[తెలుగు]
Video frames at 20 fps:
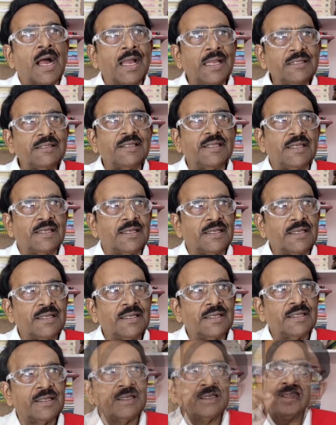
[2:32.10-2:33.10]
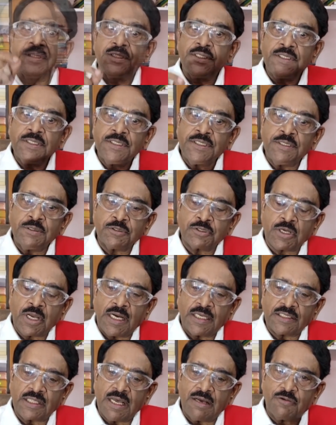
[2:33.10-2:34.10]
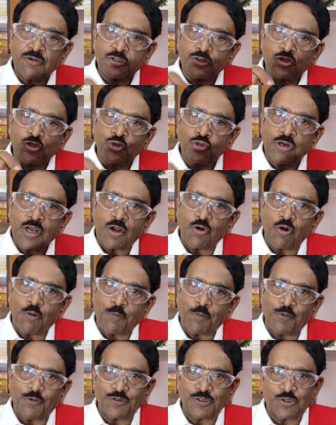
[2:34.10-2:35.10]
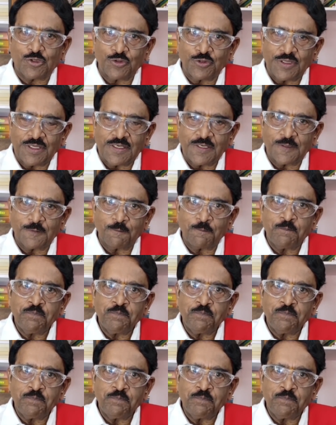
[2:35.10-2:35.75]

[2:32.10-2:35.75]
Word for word: అయితే ఇది కథా వస్తువుగా గొప్ప వస్తువు అండి